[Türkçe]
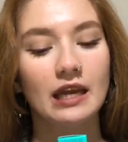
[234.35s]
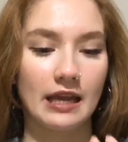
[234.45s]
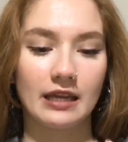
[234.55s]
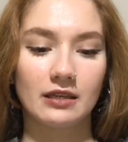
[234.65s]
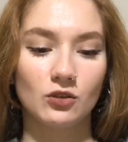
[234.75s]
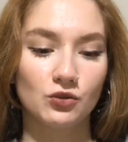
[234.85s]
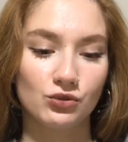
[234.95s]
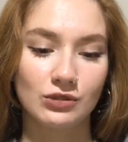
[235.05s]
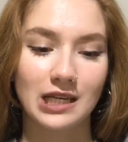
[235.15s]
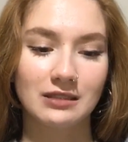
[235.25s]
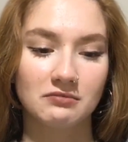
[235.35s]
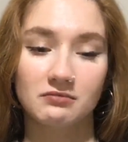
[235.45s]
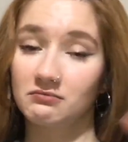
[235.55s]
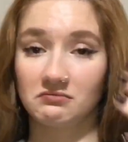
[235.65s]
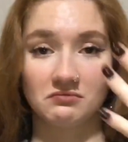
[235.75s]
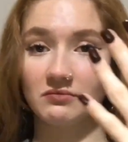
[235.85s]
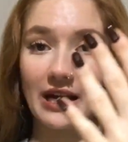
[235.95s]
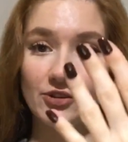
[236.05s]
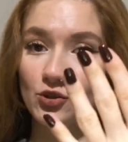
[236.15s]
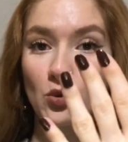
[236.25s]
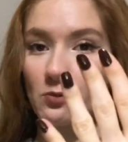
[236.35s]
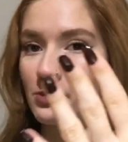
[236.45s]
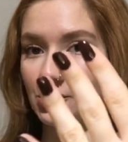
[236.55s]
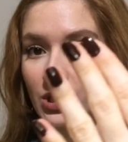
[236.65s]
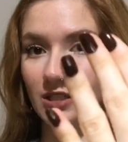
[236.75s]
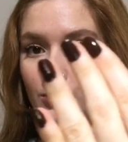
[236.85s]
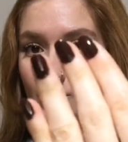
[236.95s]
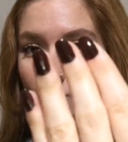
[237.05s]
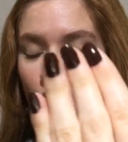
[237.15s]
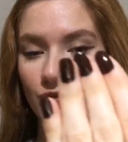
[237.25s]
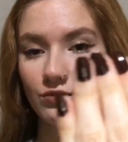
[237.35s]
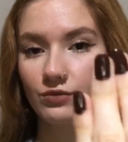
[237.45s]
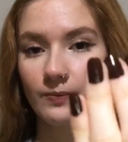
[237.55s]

Ee, o yüzden bence çok başarılı bir ürün.